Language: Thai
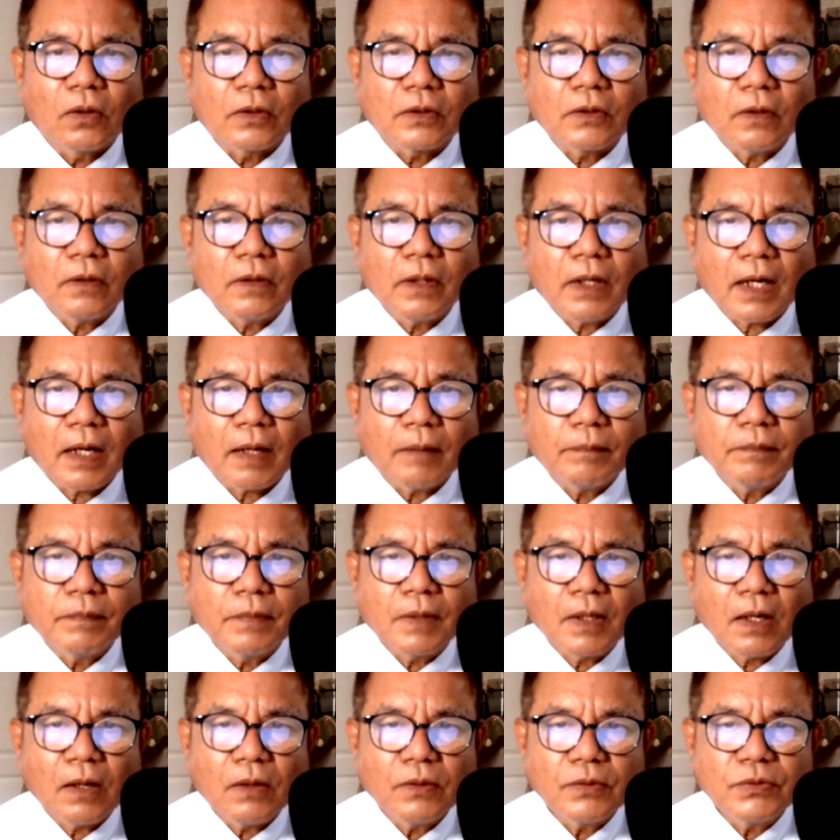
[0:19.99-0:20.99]
ขอต้อนรับ
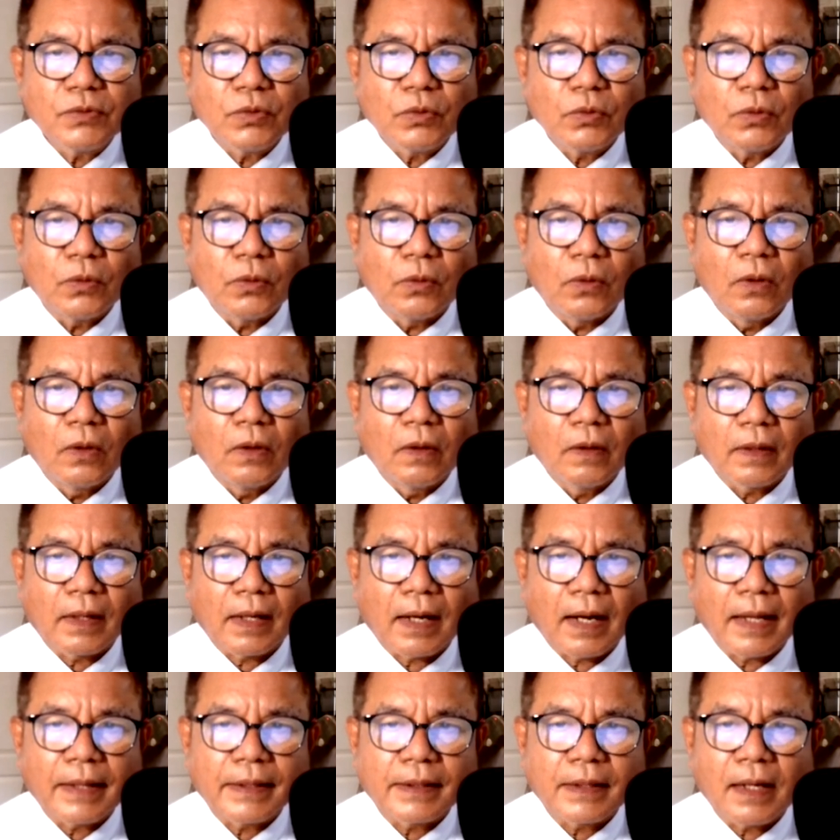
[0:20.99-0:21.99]
เข้าสู่
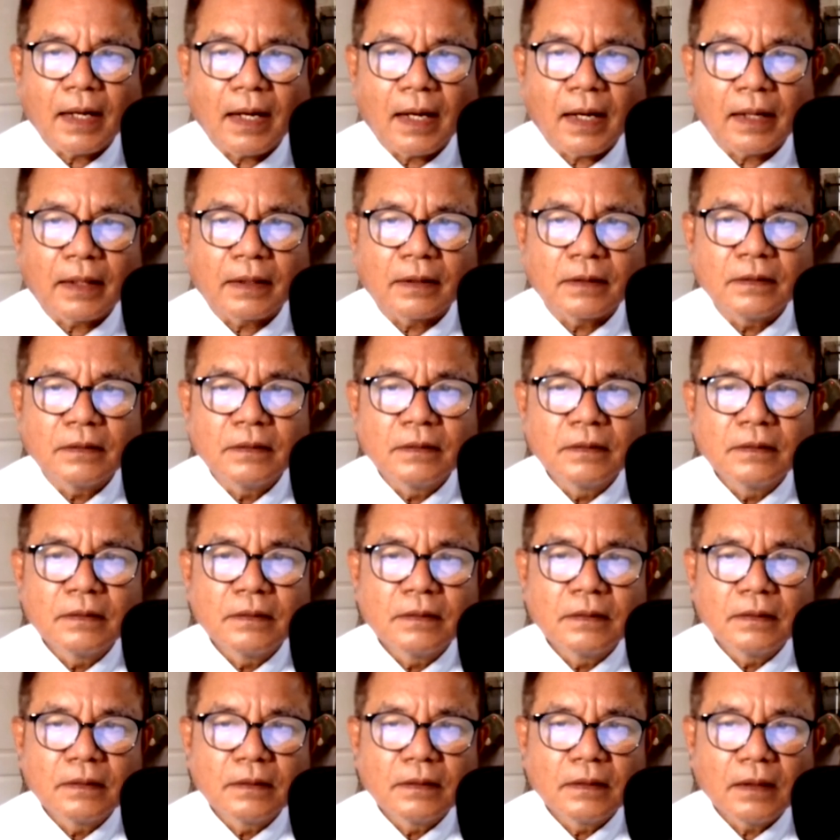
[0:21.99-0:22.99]
รายการ
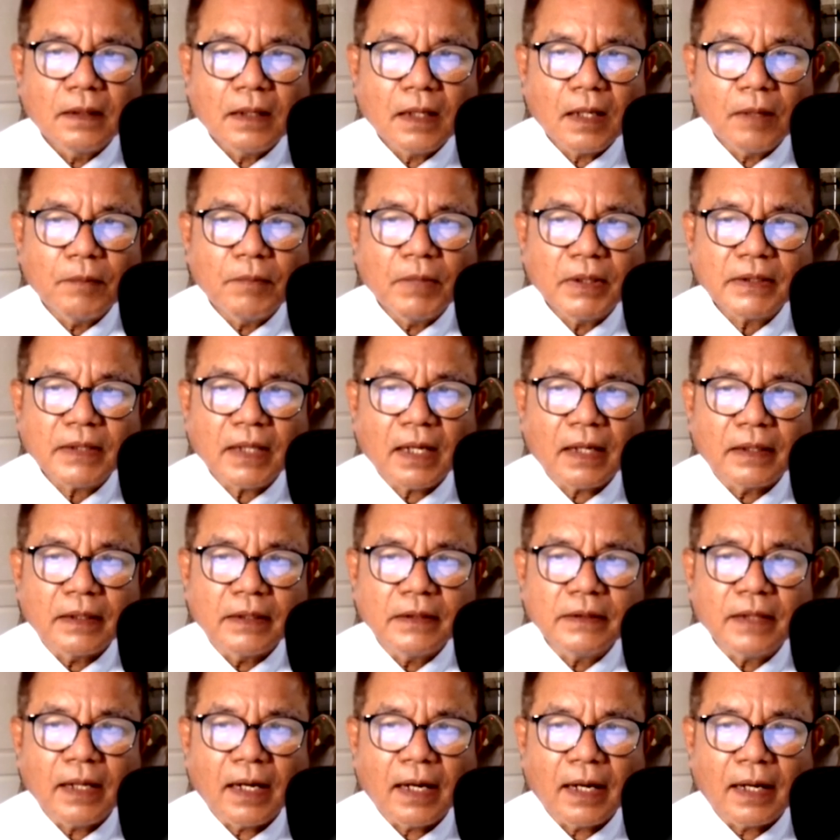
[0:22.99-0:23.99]
อมตะ
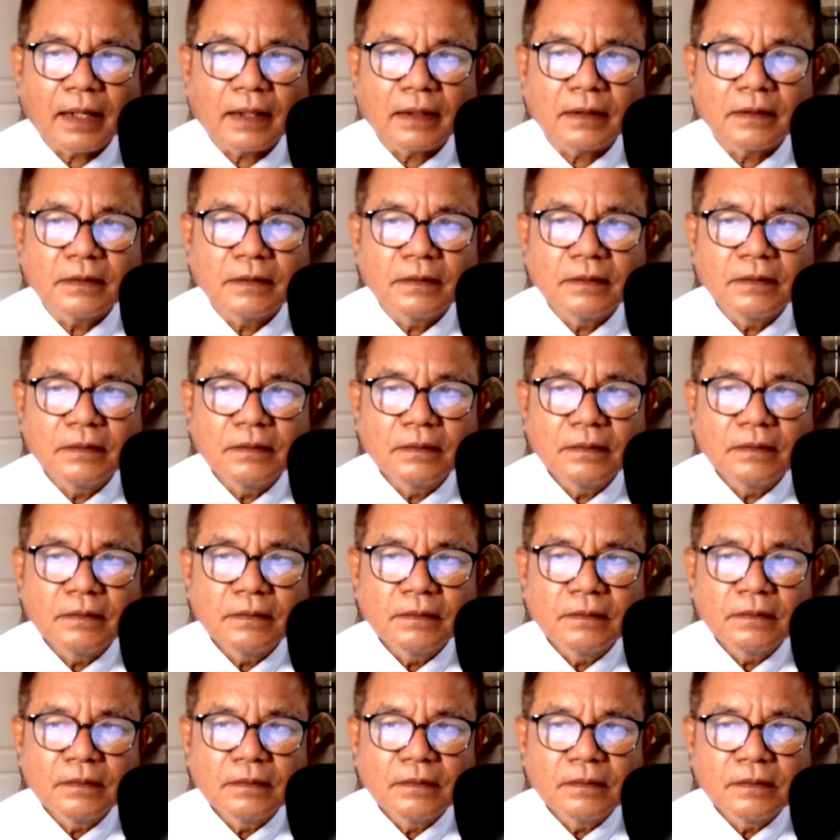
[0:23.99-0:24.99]
นิทาน
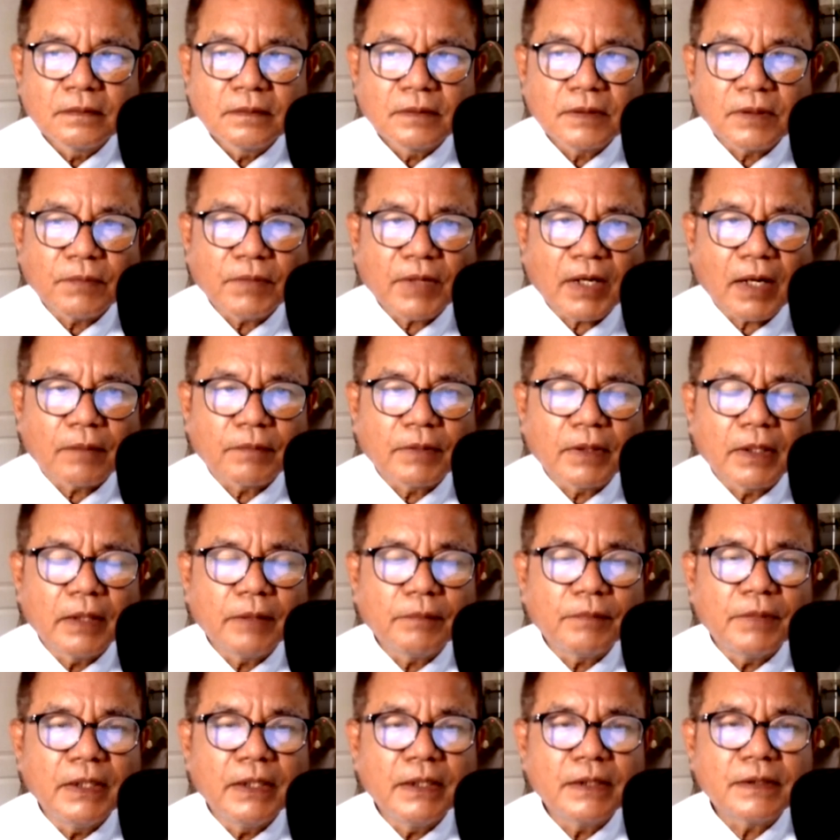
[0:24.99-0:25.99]
สำหรับคลิ
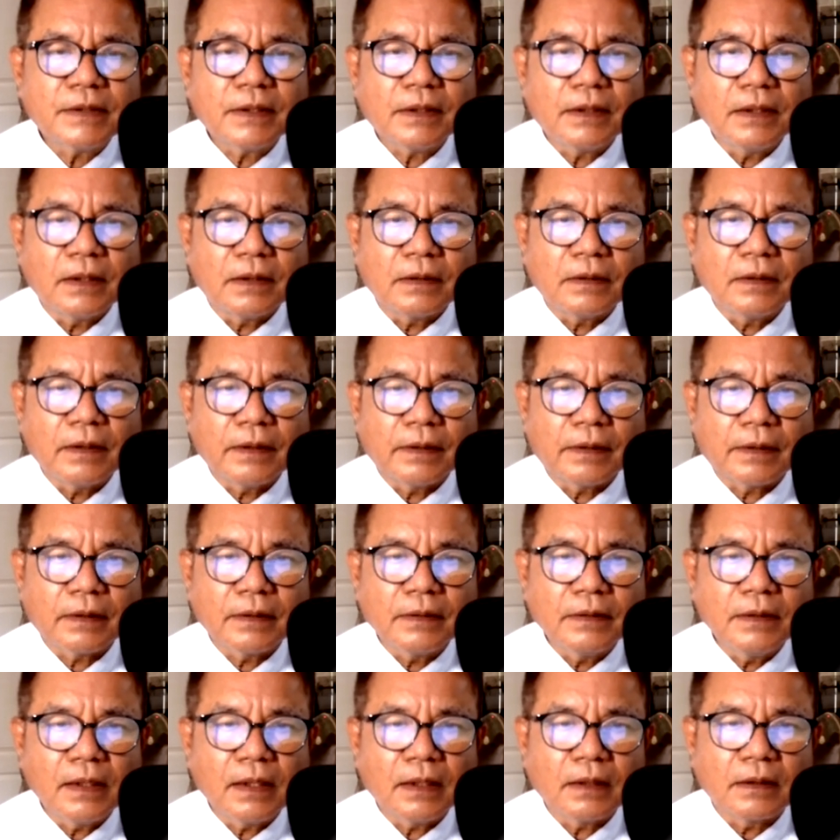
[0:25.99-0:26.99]
ปนี้เสนอใน
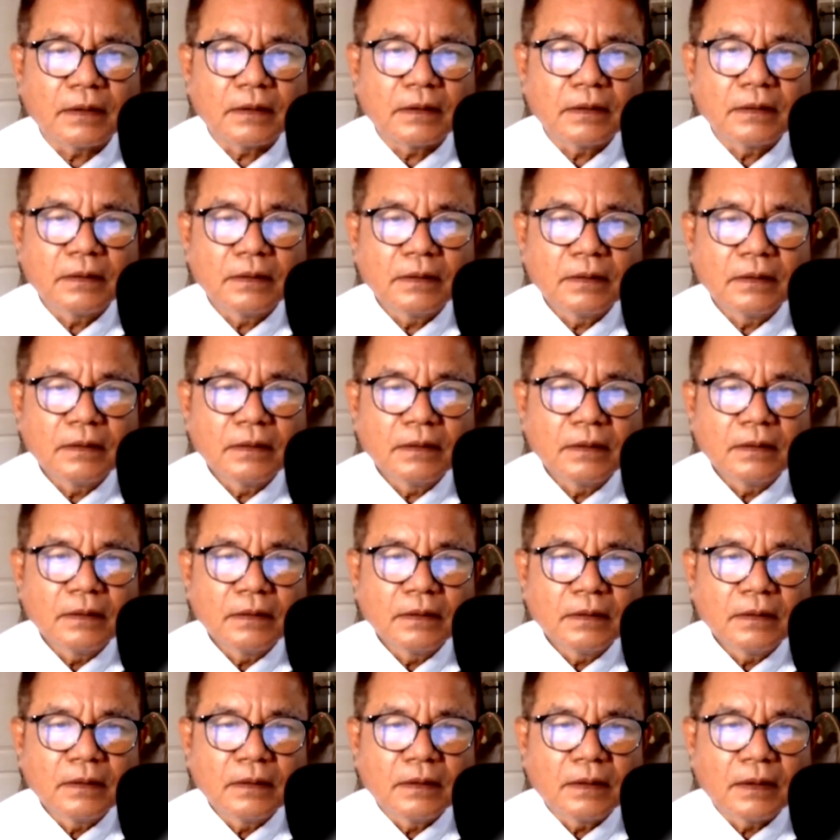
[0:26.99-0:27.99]
เรื่อง
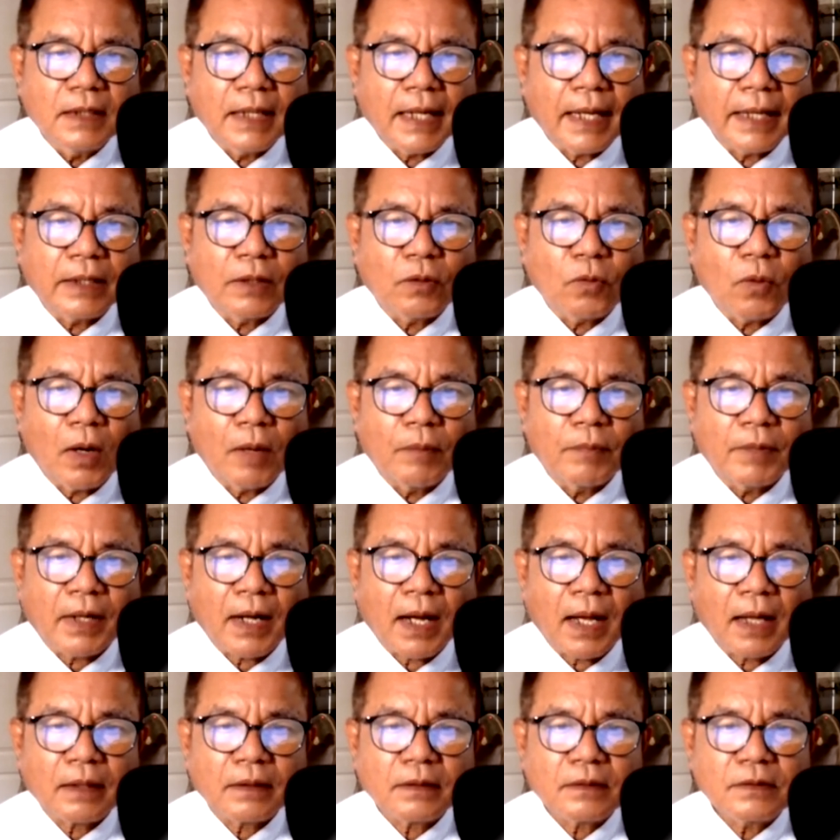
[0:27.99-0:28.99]
ในความ
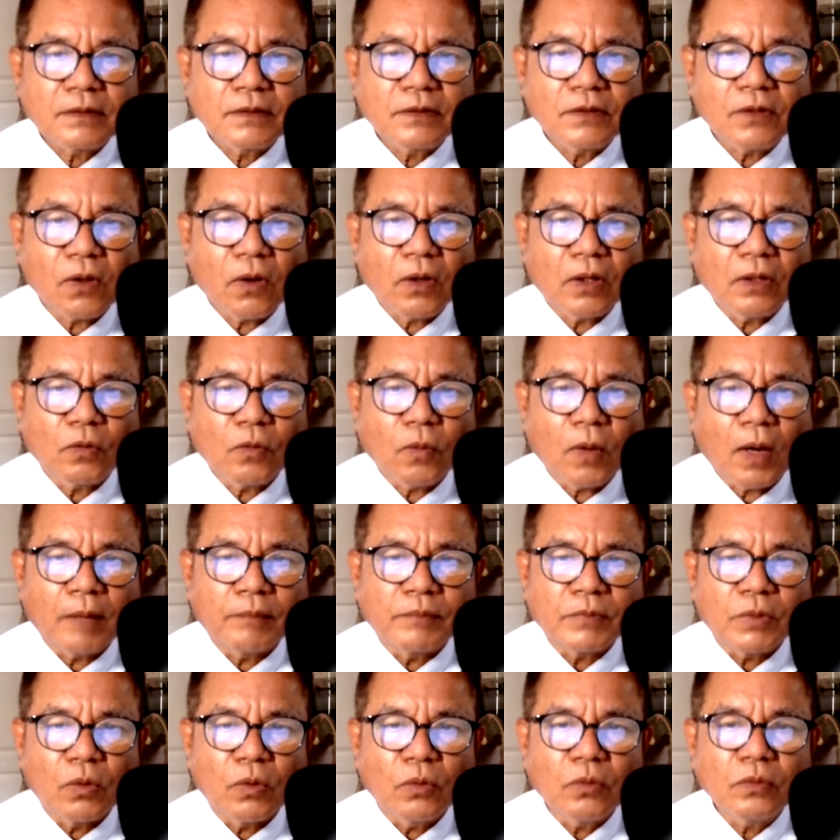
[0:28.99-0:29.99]
รักซ่อนความ
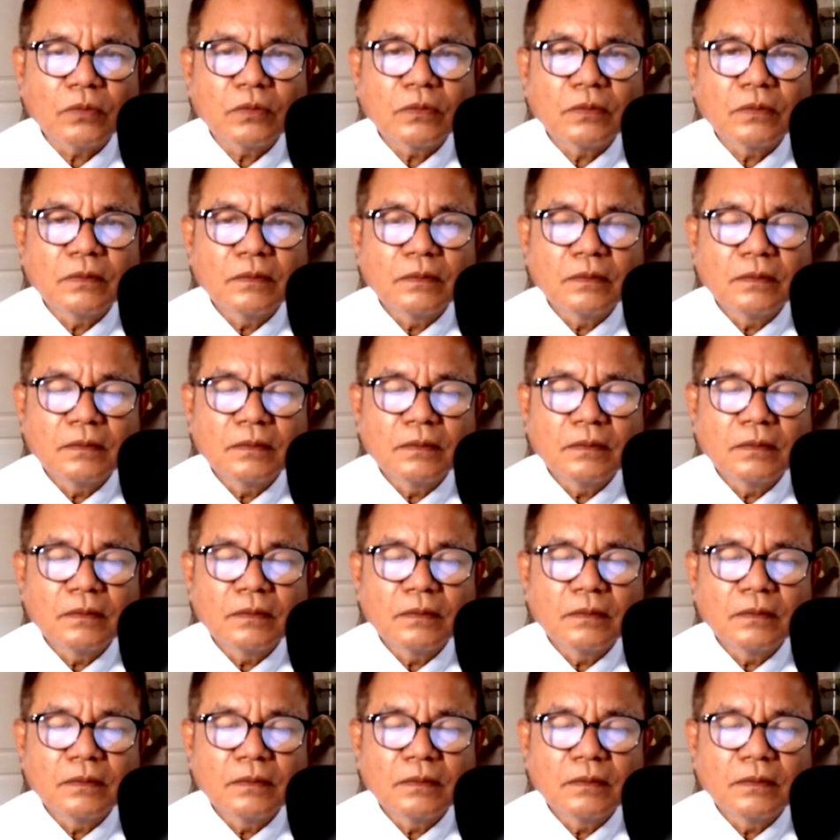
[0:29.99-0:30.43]
ทุกข์